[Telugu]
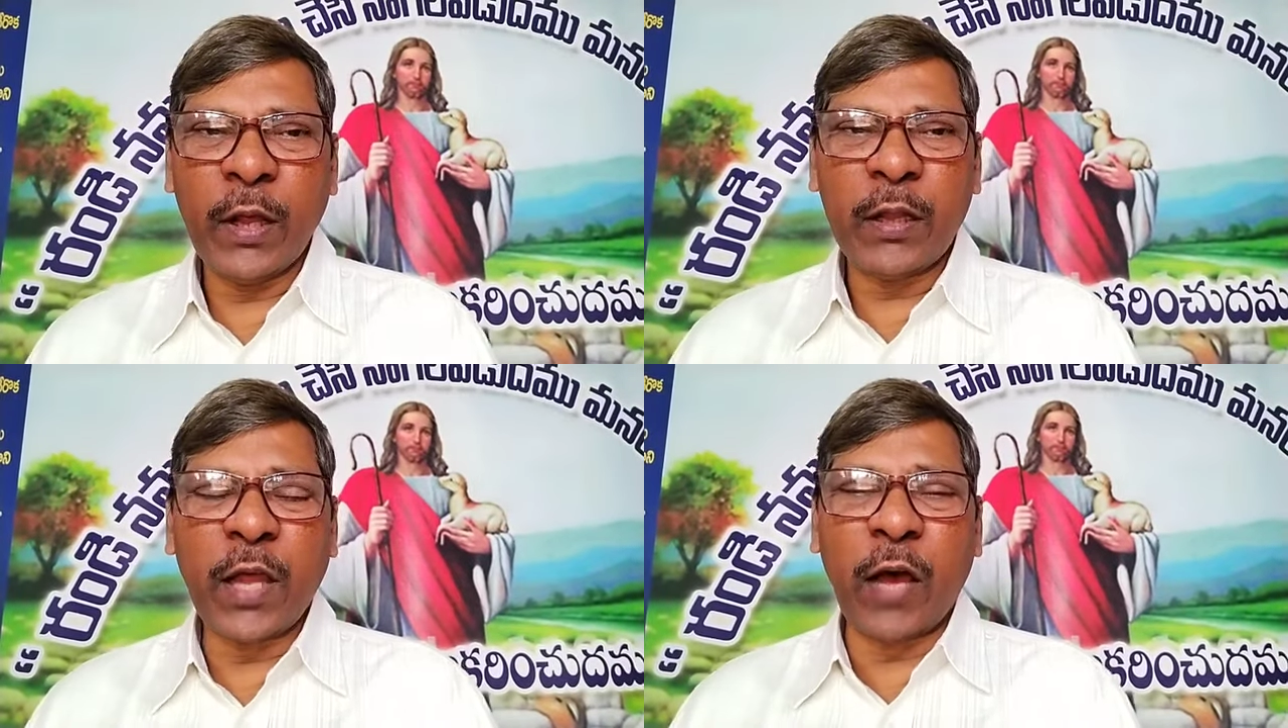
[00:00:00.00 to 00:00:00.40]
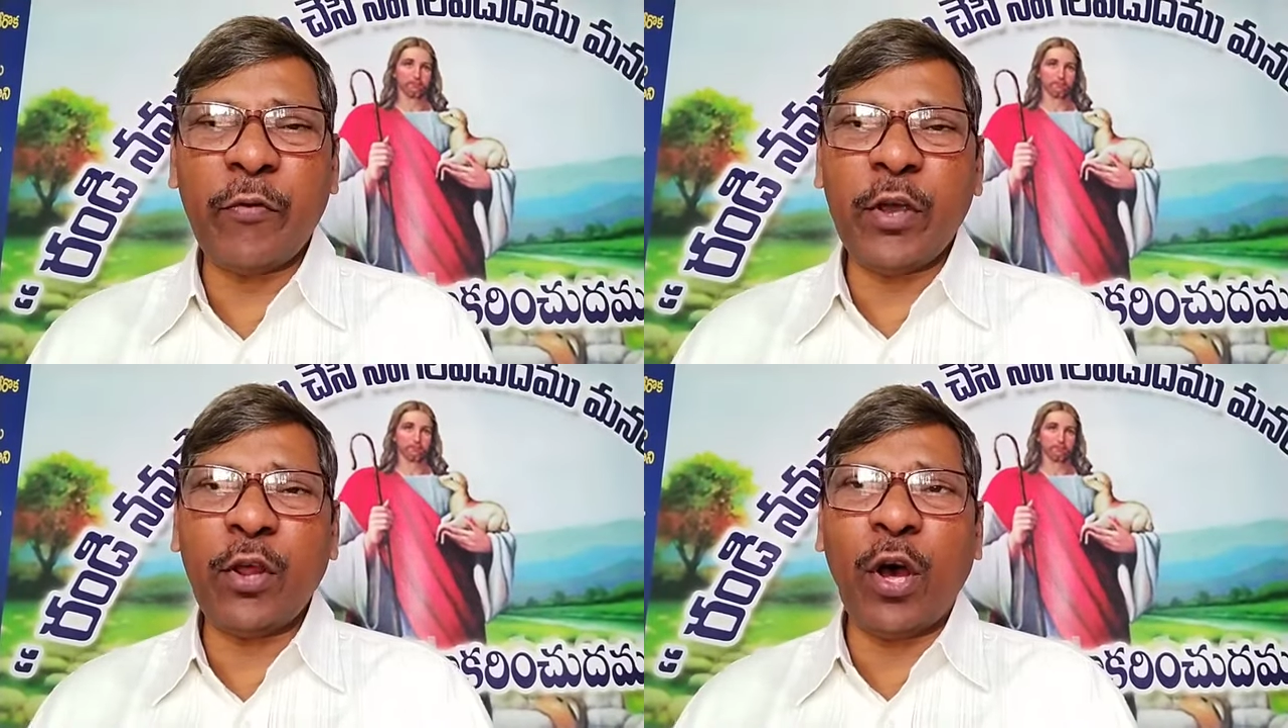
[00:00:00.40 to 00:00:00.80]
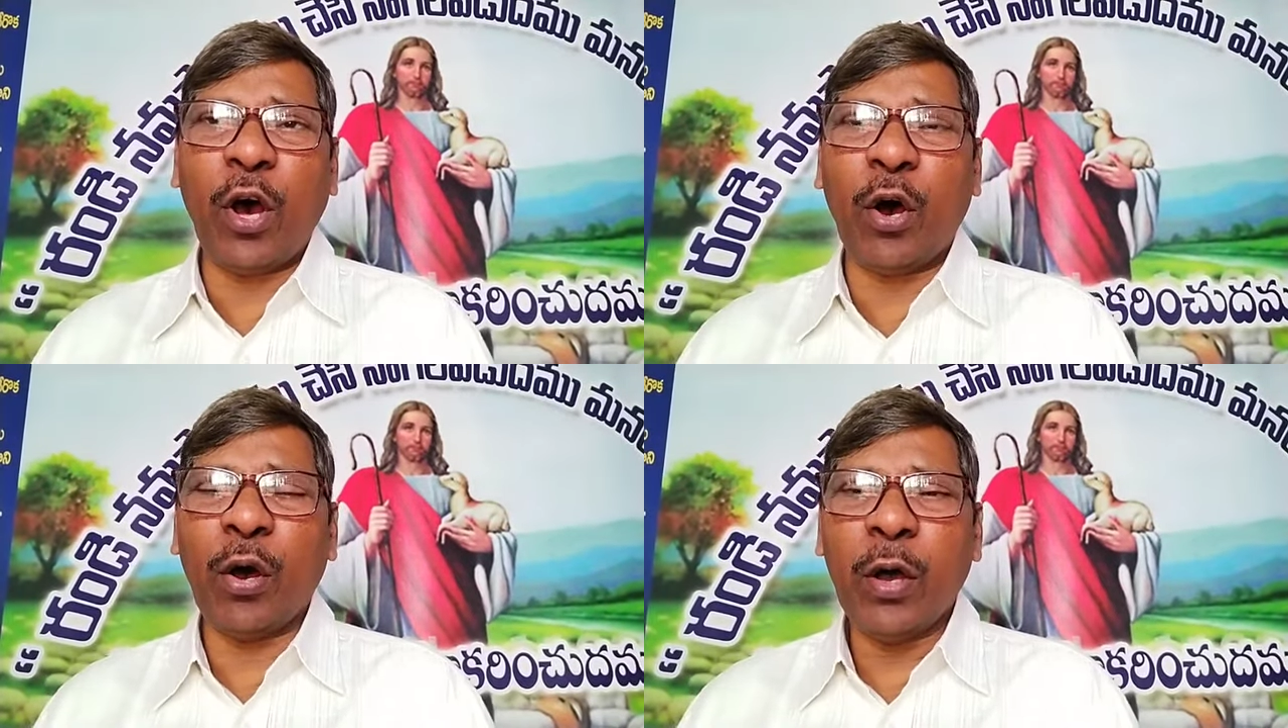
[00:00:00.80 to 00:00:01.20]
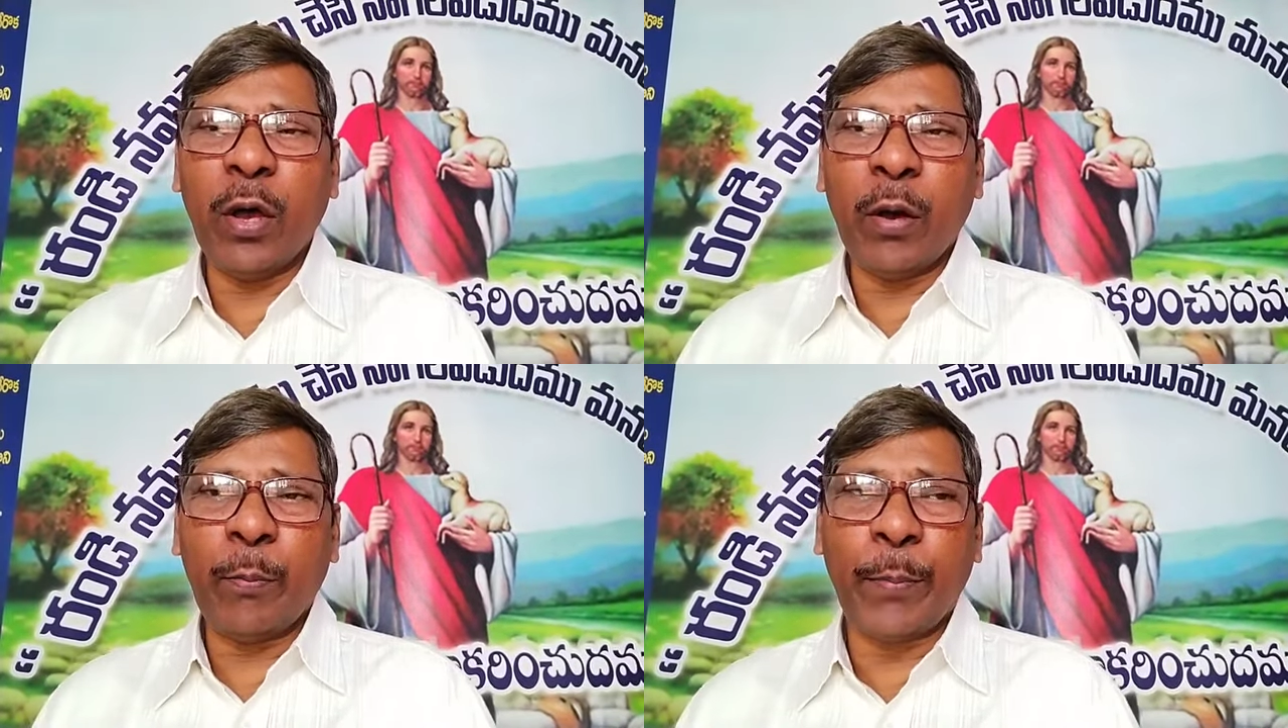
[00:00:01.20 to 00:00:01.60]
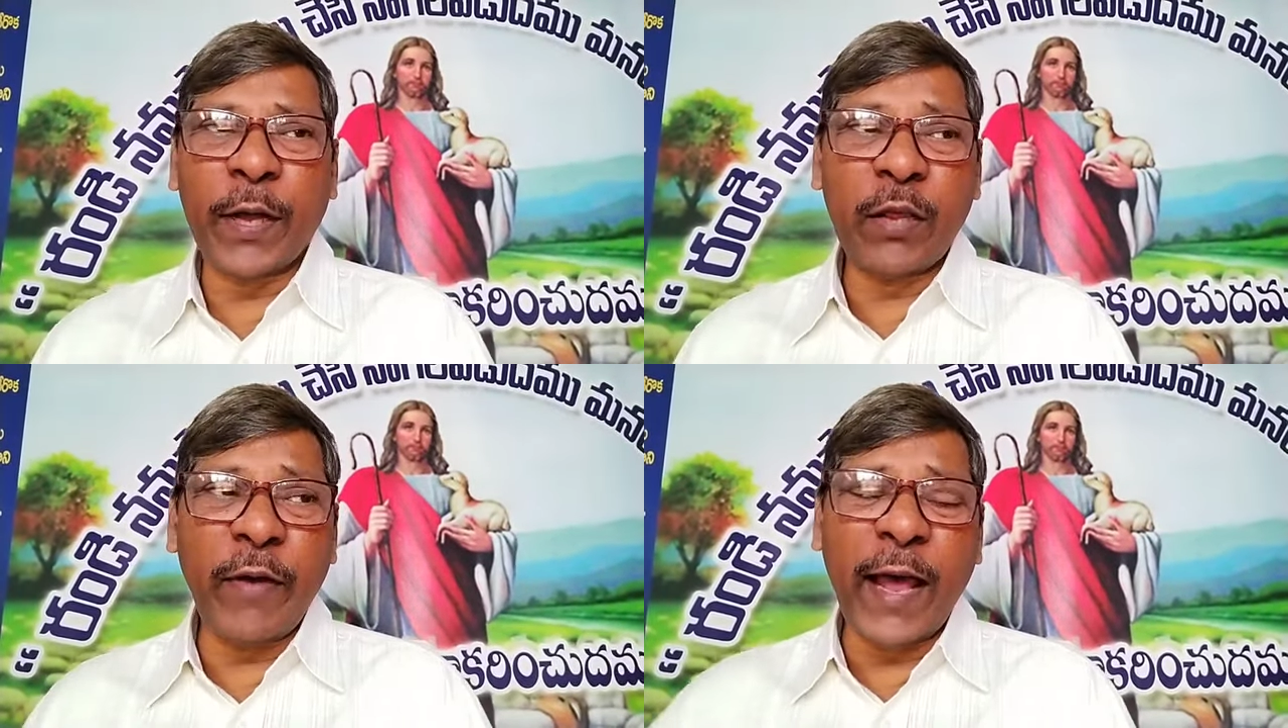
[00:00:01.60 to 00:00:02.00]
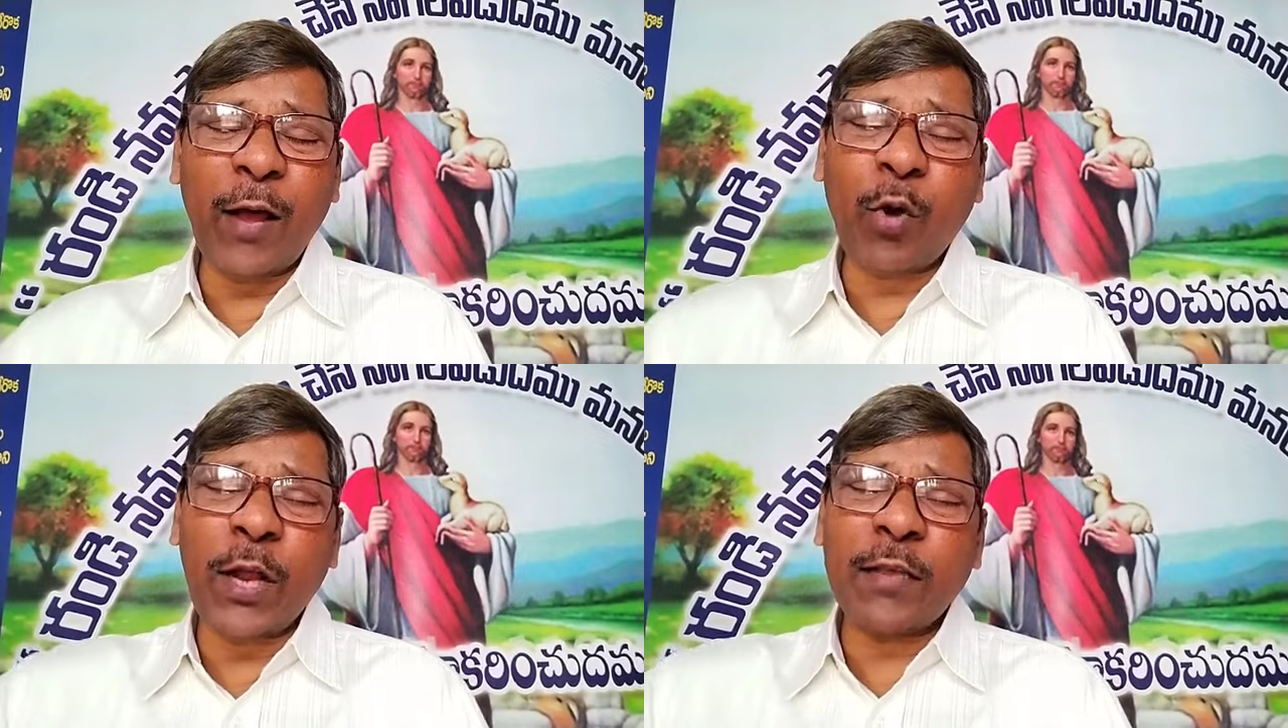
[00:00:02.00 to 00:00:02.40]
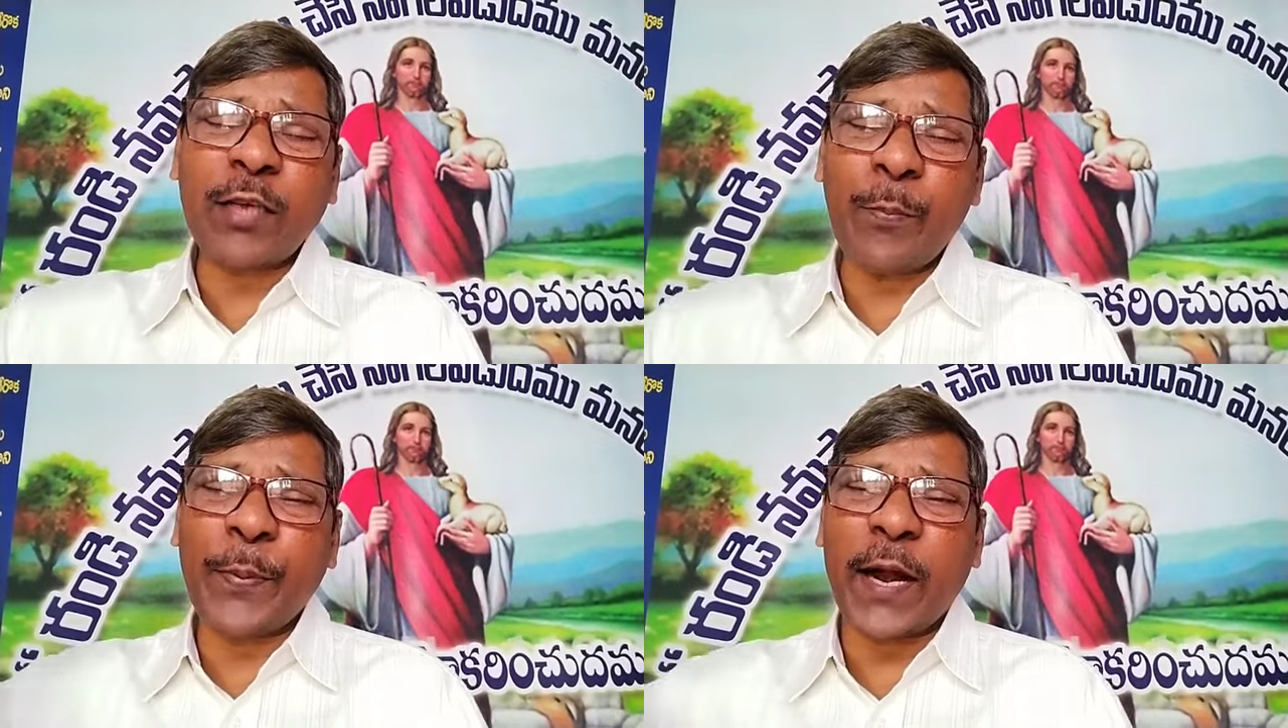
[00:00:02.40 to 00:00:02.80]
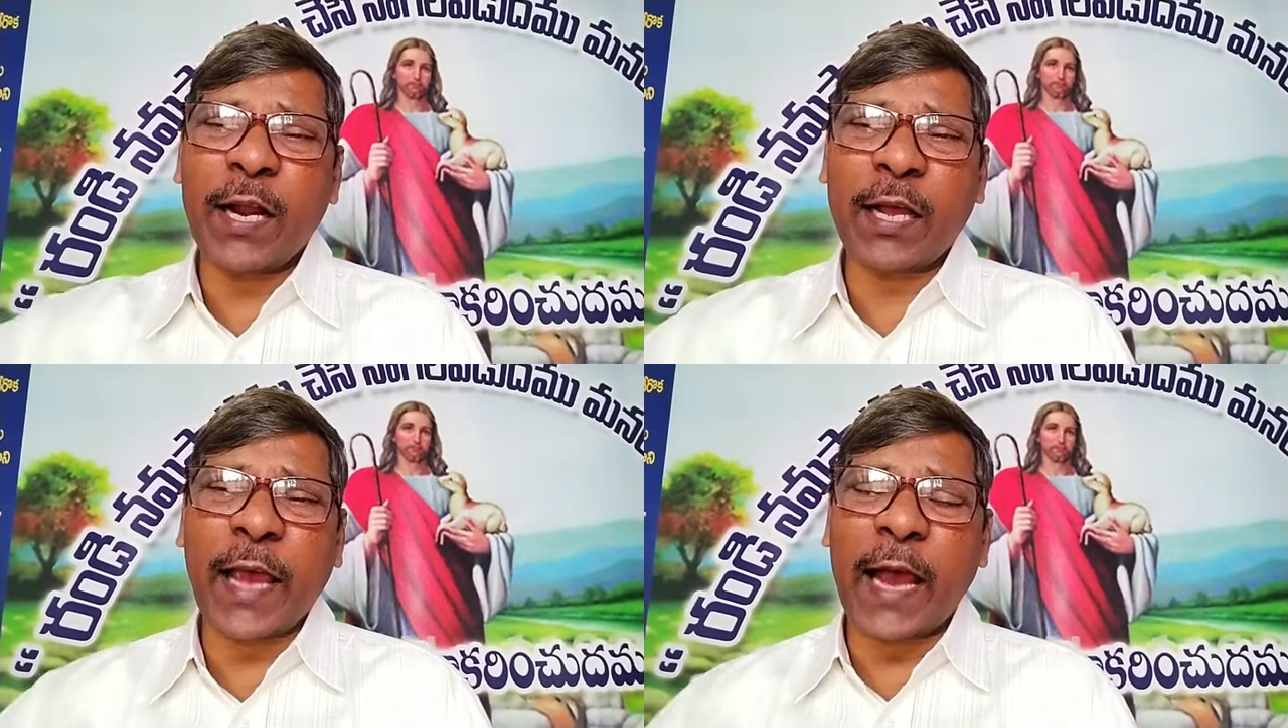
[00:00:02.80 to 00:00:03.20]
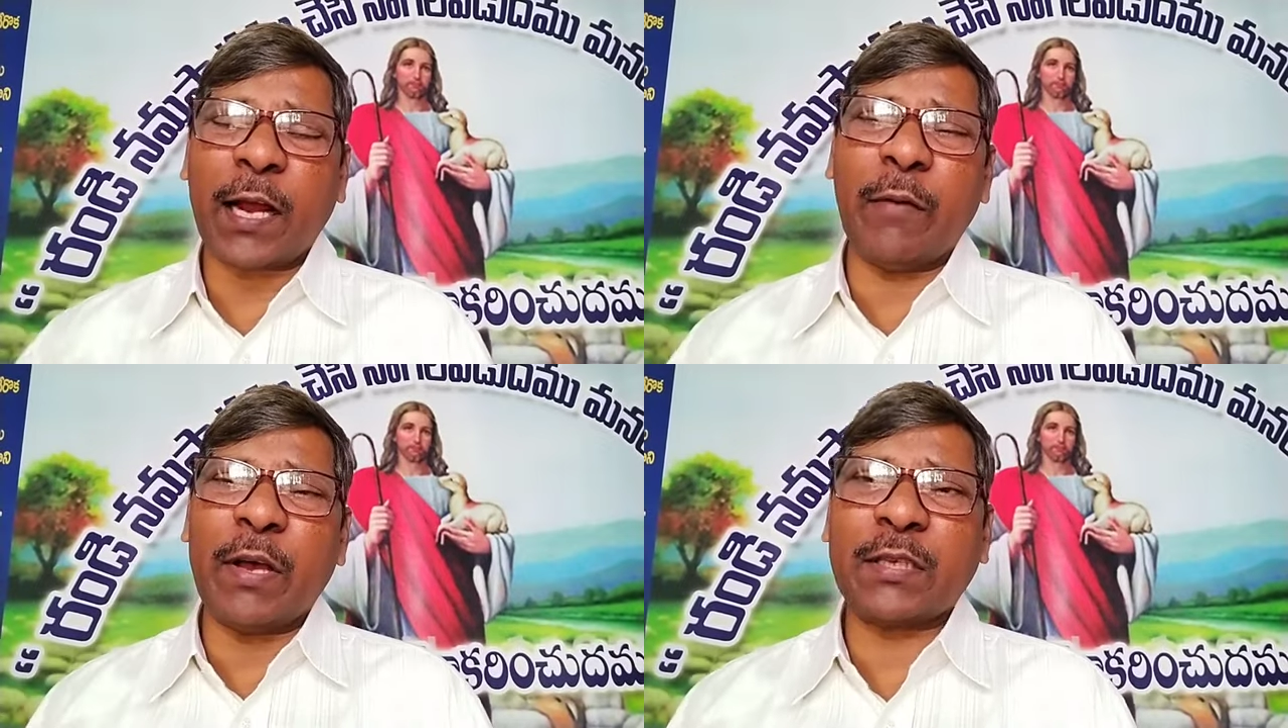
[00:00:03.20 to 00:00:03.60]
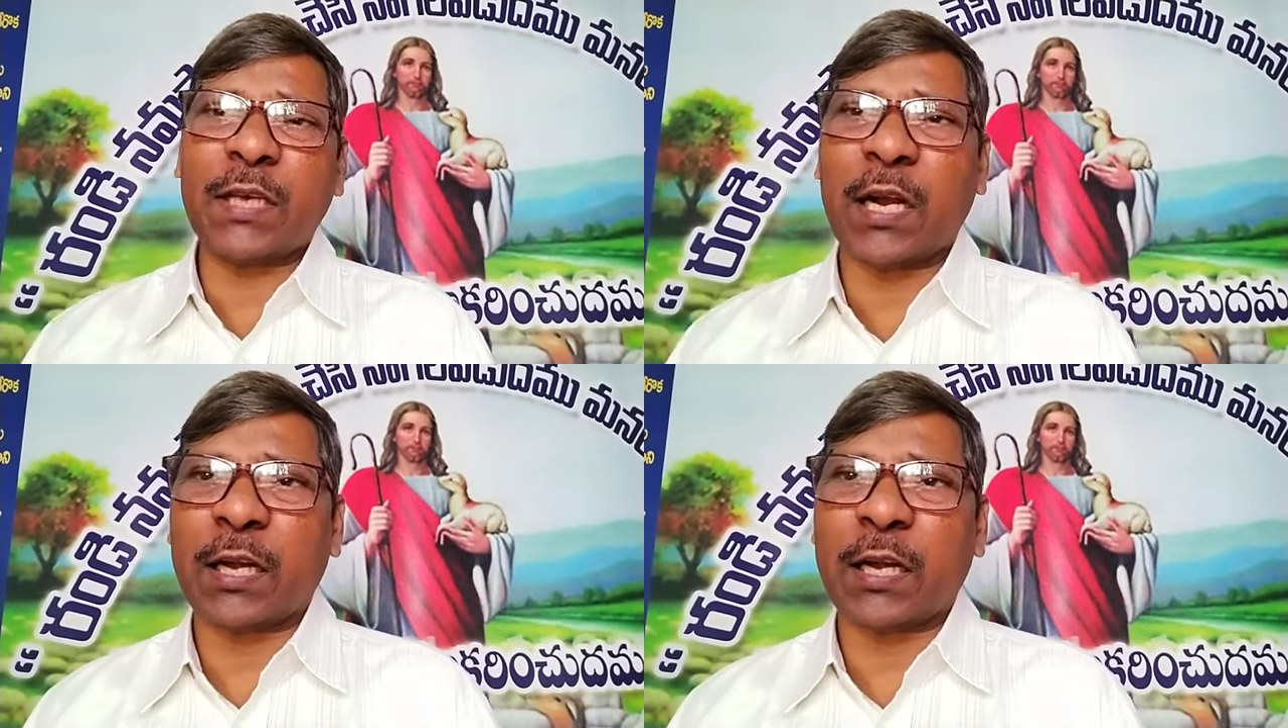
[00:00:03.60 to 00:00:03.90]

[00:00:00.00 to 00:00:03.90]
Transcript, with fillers: దావీదు పదివేల కొలది చంపాడు అని కేకలు వేశారట